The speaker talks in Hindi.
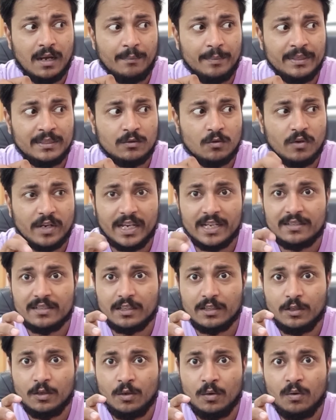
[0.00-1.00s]
आप इसको कह
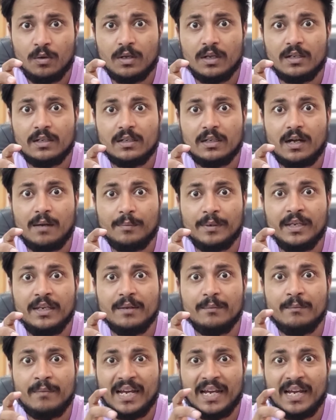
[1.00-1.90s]
सकते हो आपकी